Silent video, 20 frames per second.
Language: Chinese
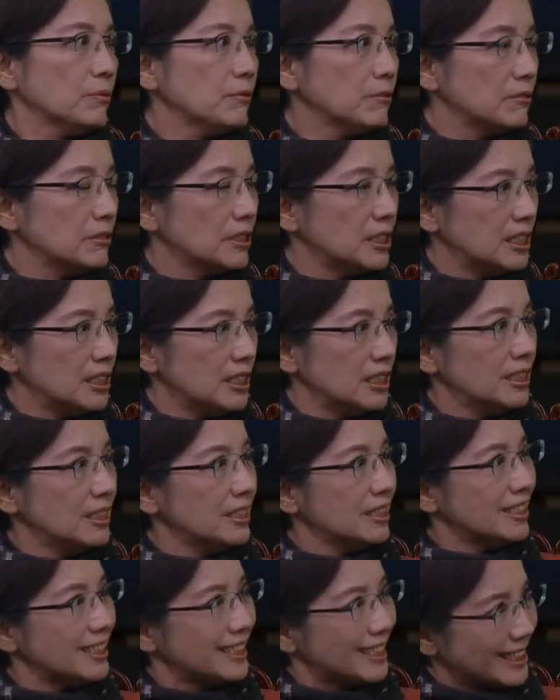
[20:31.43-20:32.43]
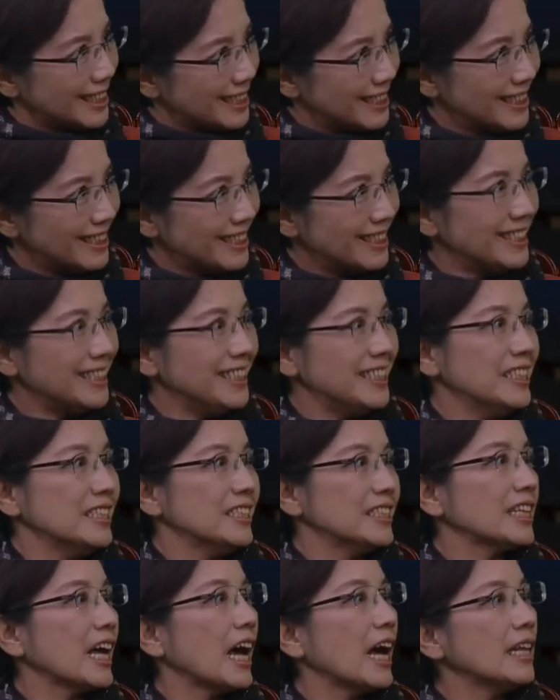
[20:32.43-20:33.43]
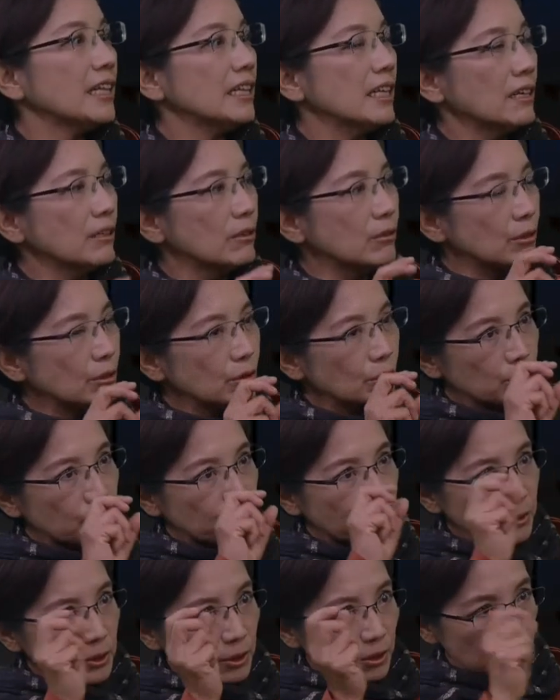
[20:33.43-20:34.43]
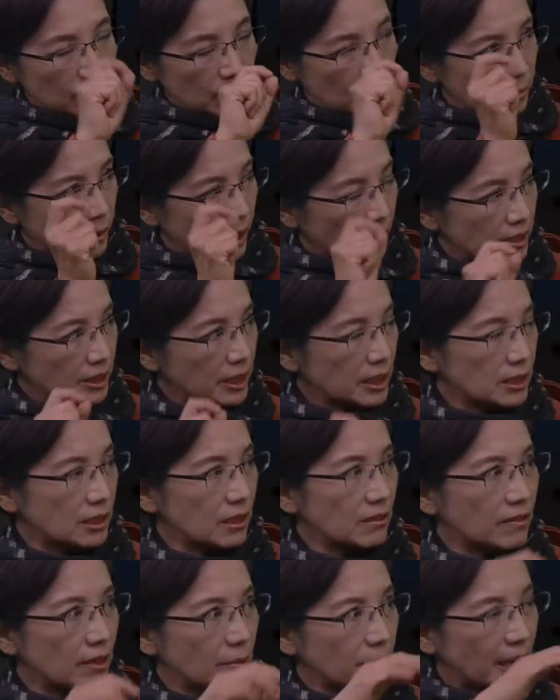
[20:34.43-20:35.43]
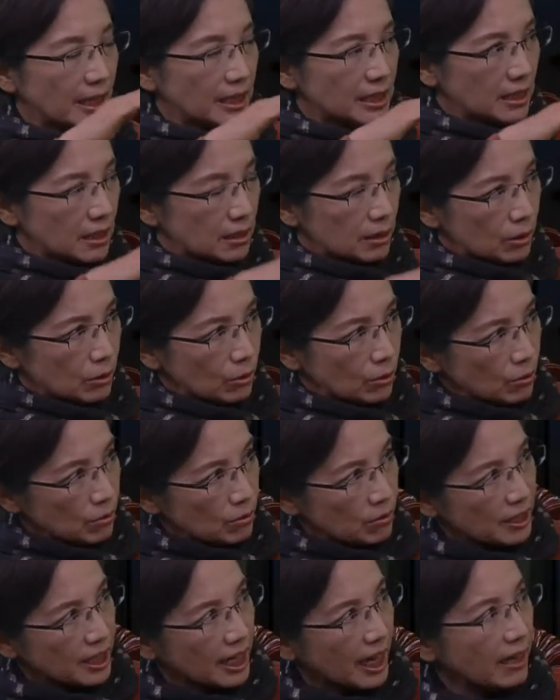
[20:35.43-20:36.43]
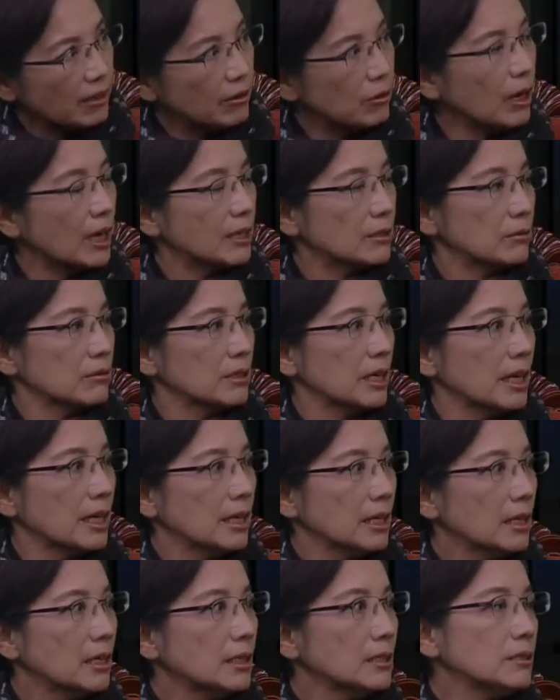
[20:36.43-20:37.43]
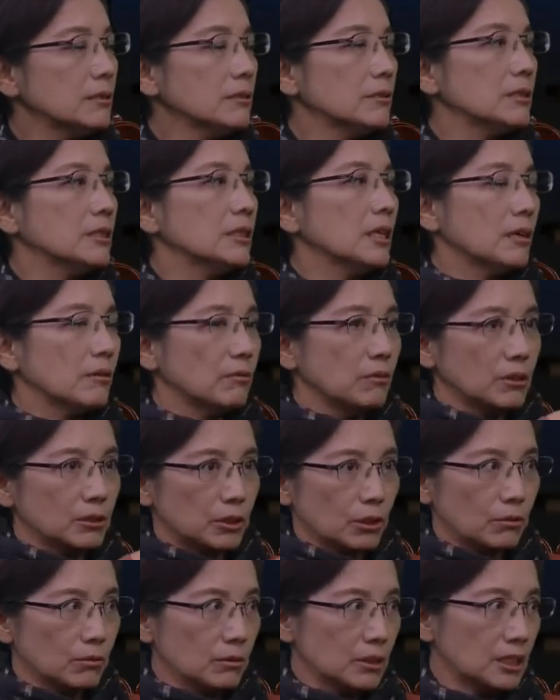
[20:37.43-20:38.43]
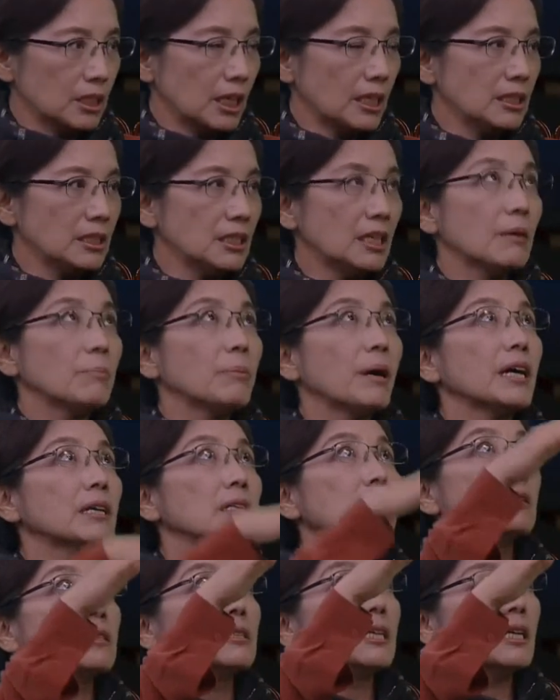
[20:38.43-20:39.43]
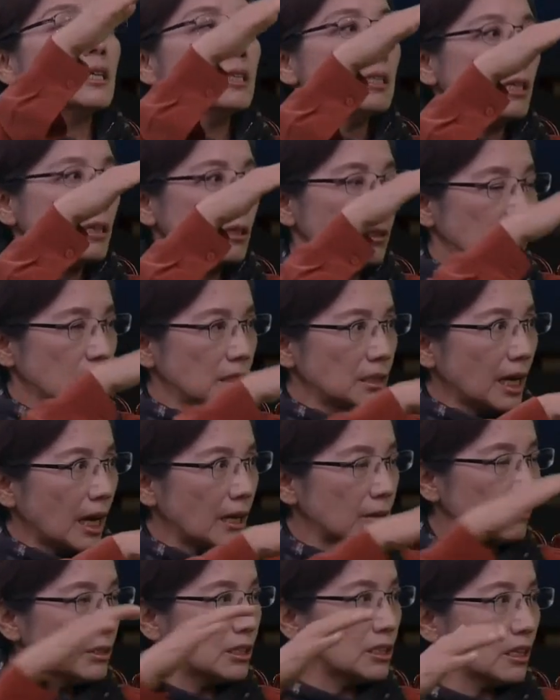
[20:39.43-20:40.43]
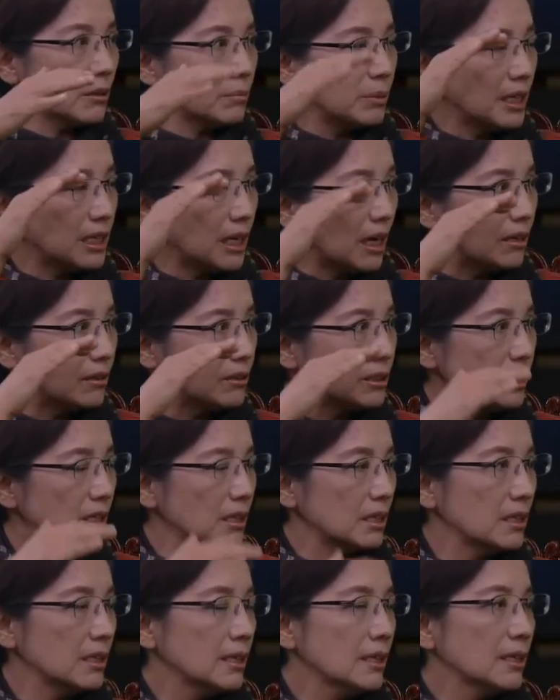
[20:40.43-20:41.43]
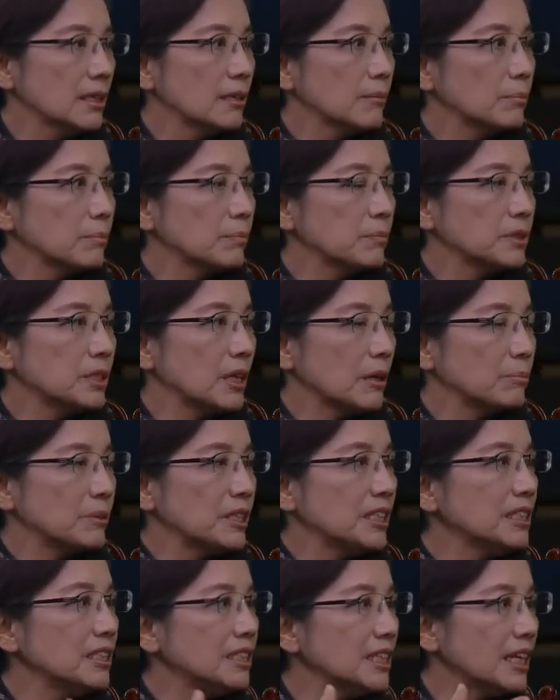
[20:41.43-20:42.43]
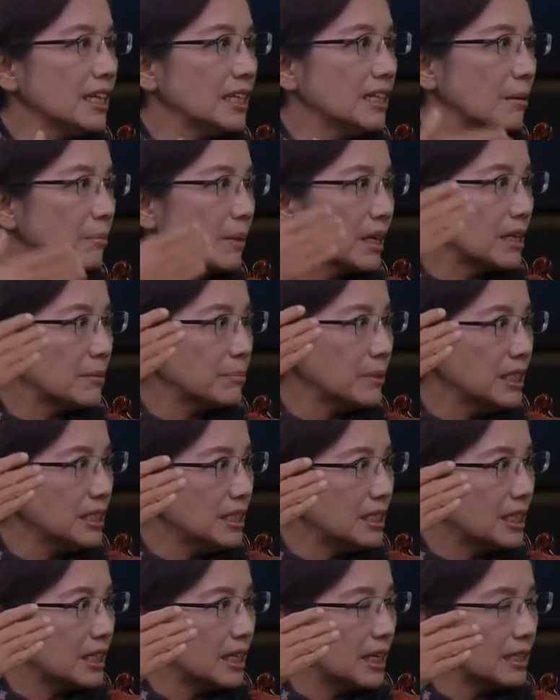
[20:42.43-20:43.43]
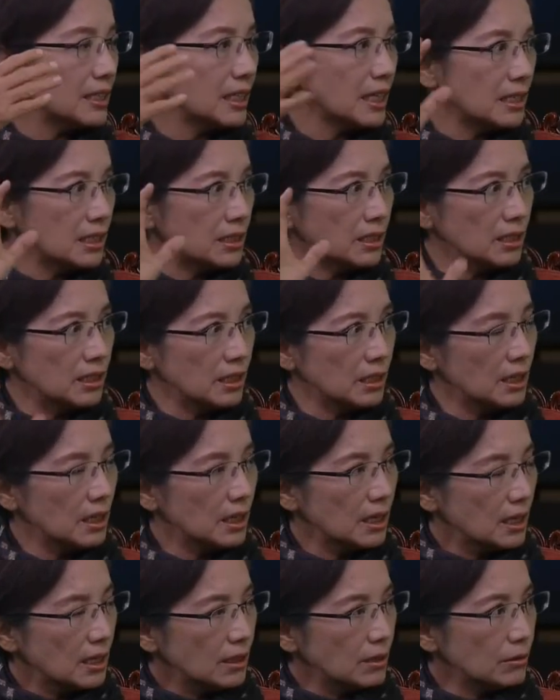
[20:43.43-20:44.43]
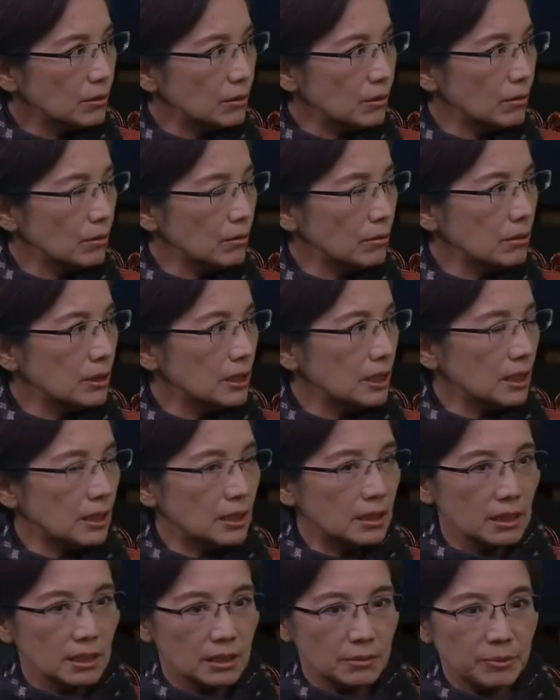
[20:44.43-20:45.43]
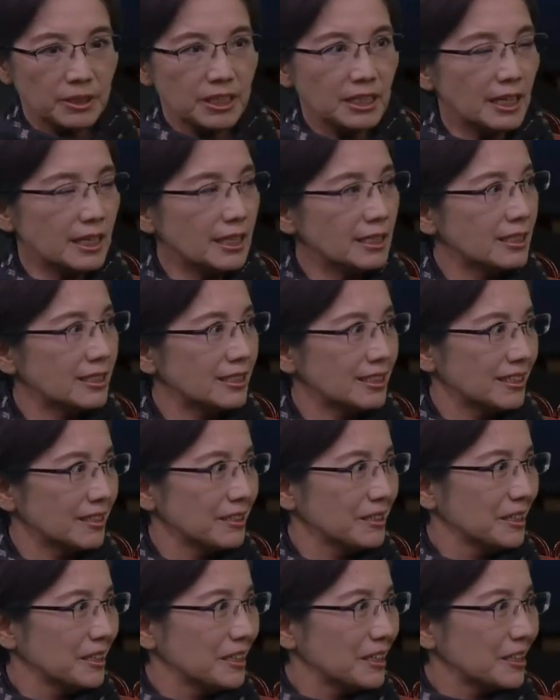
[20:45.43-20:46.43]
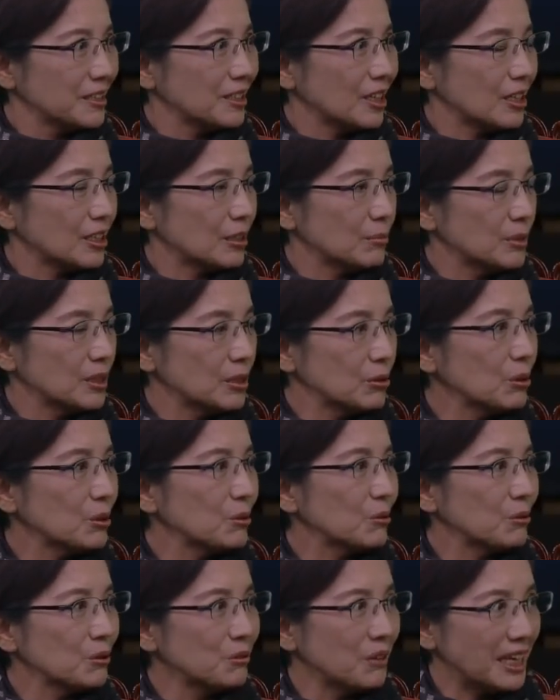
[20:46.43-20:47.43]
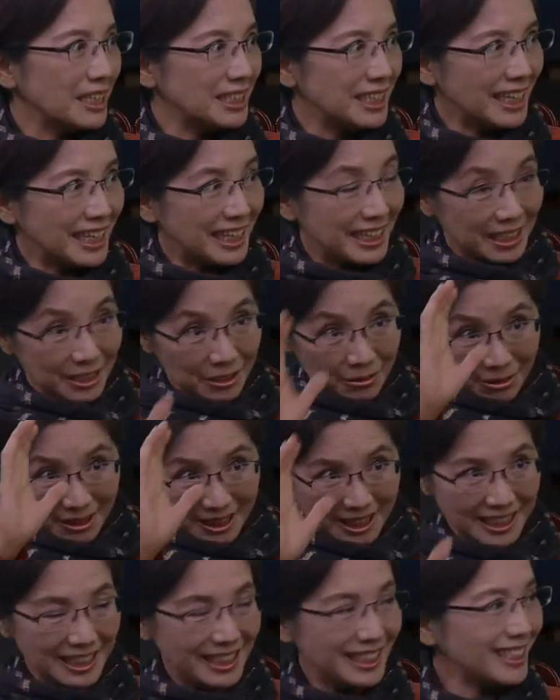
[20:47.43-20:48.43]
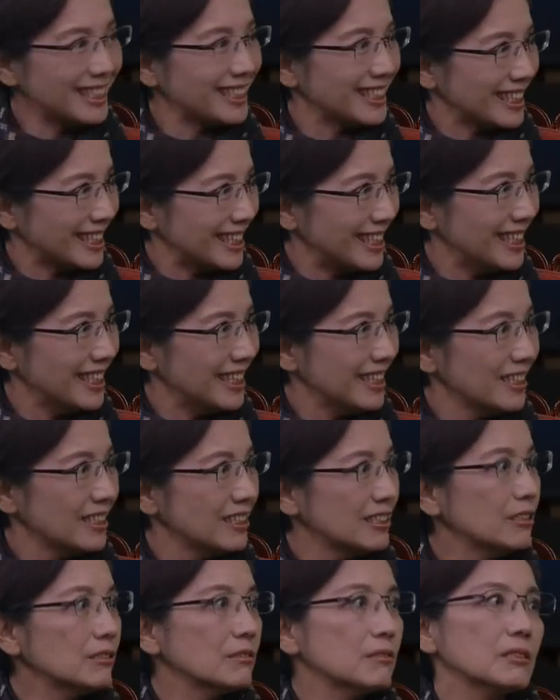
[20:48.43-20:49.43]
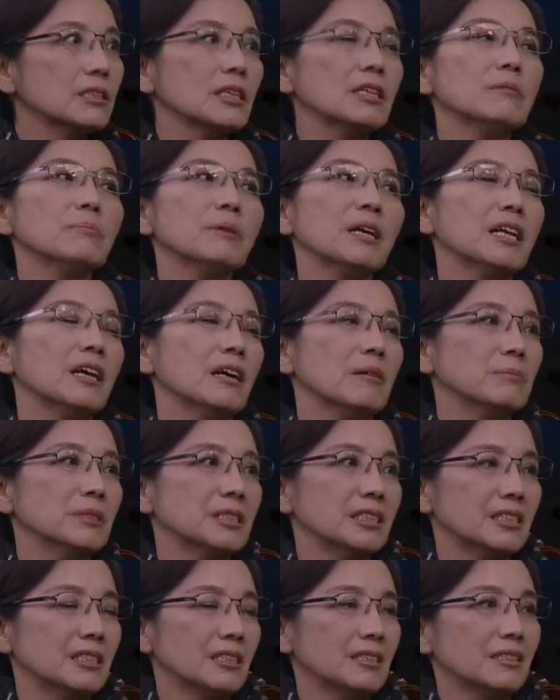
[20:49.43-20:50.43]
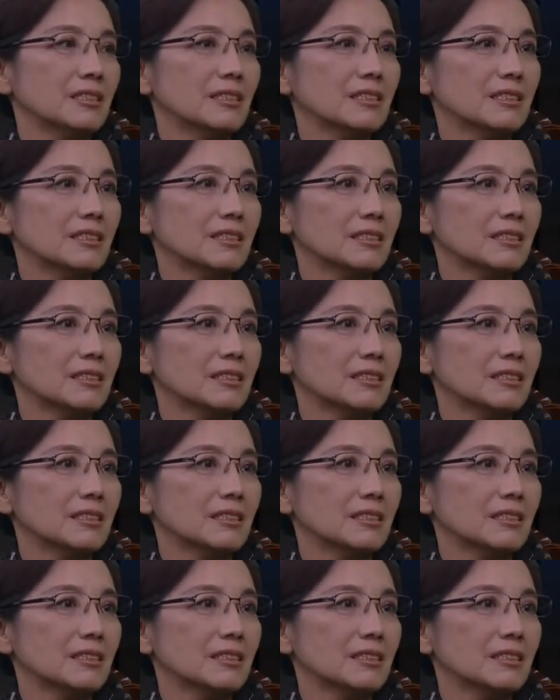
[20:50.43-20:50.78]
布衣景移，他能够用不同的表现手法把这个动感画出来，就像我从山下拍到山上一大堆照片，然后像，像拼贴一样把它拼起来。但是呢，又通过那个 PS，叫什么作图软件，给它做成一个整的，就特别了不起。所以就是